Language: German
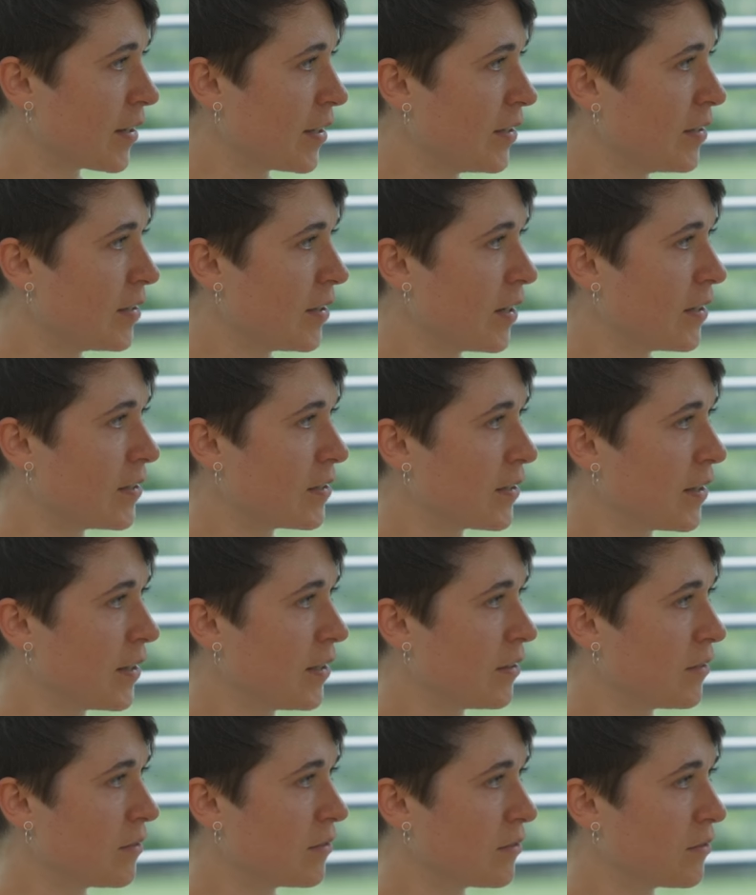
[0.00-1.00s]
Kindheit
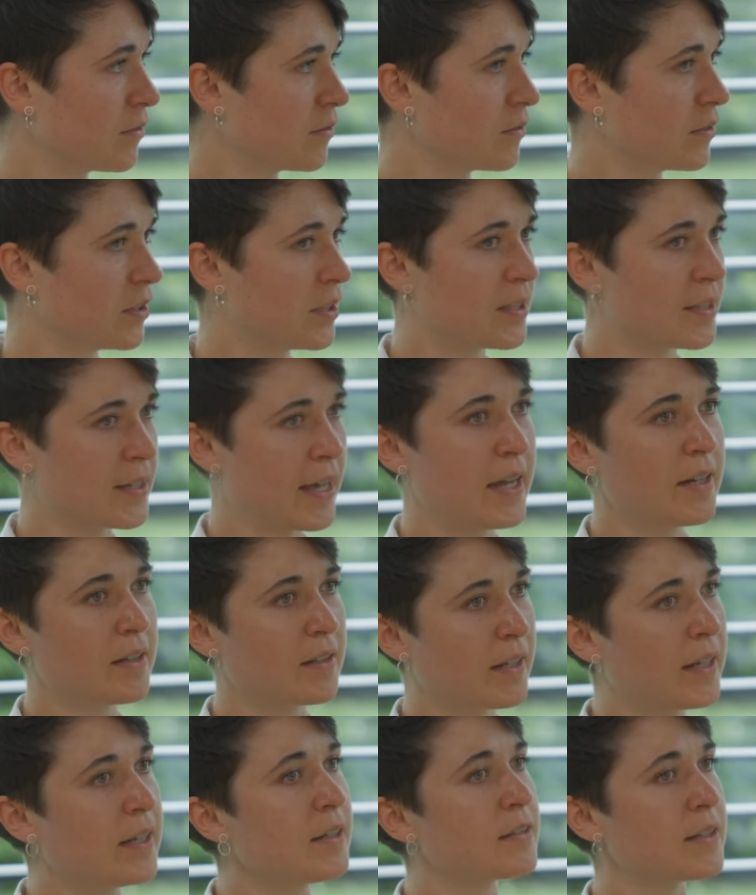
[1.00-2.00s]
gegen eine
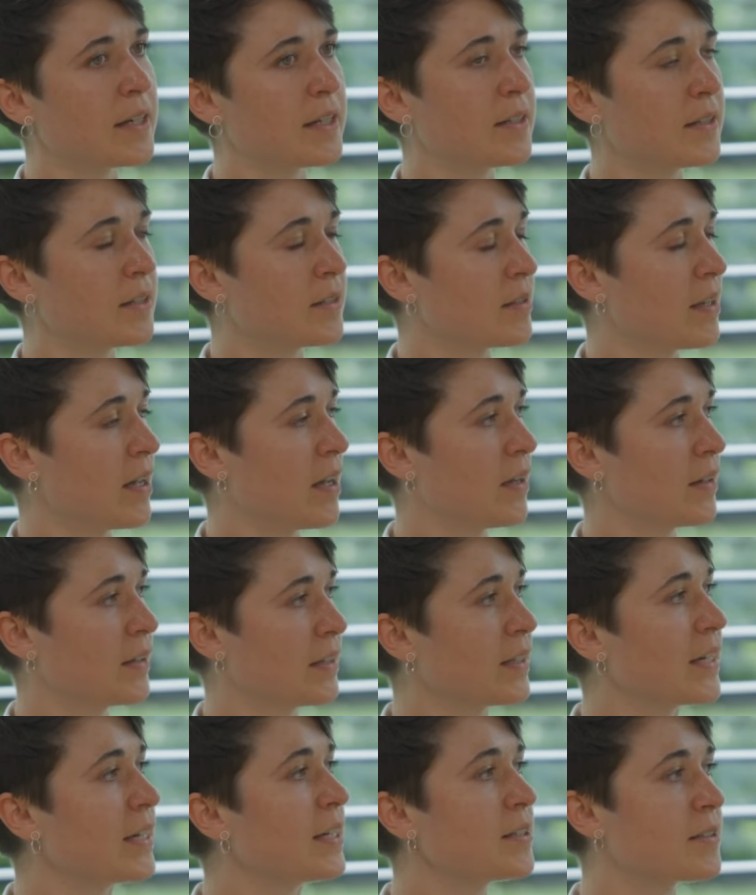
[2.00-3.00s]
Zeit gegenseitiges,
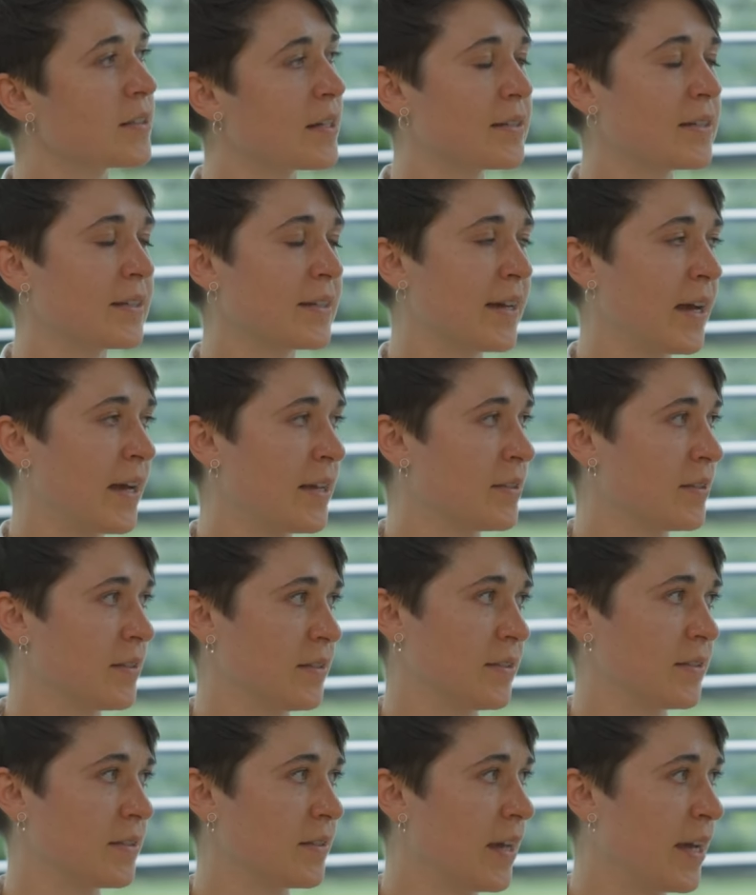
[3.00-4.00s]
gegenseitigen
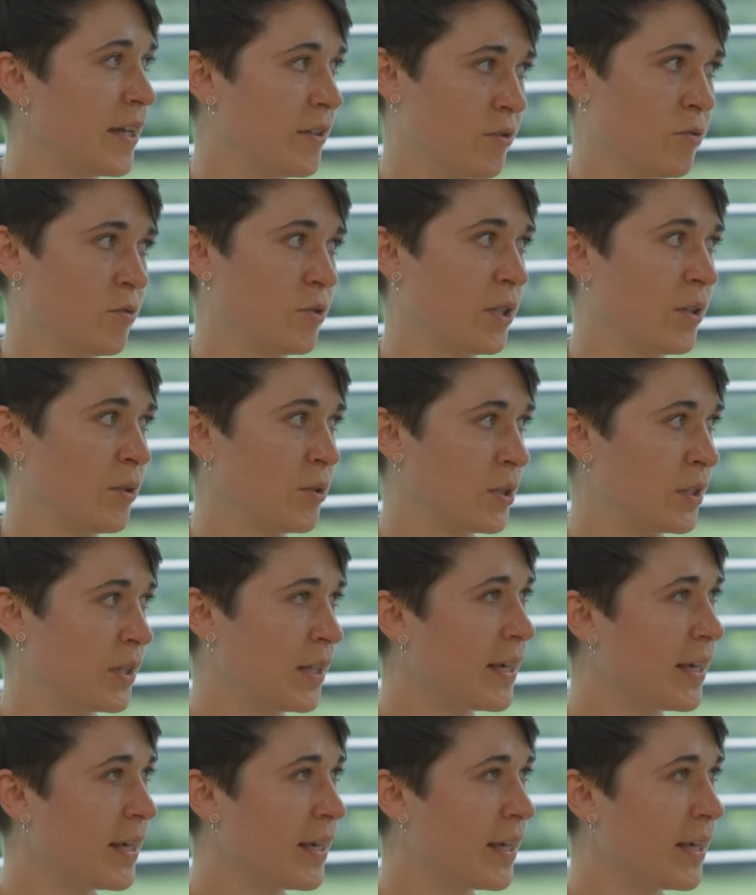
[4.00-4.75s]
Hasses mhm. einzutauschen.